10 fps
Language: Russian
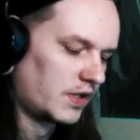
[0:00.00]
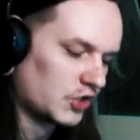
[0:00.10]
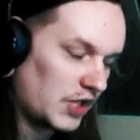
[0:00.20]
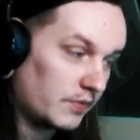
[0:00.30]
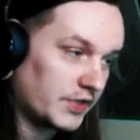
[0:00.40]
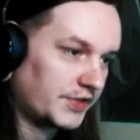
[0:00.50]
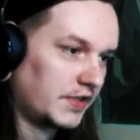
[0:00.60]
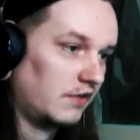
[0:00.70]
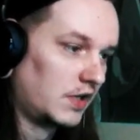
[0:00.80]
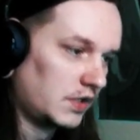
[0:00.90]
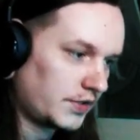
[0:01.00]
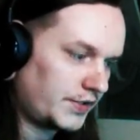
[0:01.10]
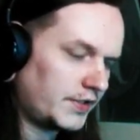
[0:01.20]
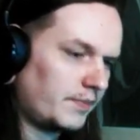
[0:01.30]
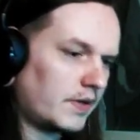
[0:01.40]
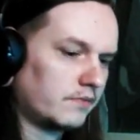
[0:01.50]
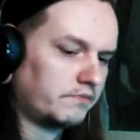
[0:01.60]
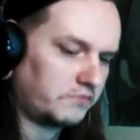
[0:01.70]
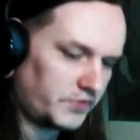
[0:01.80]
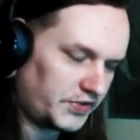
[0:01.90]
Продолжаем женский вокал, кстати, прям
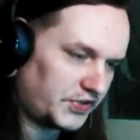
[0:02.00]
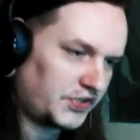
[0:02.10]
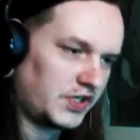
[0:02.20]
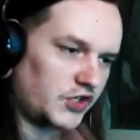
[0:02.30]
с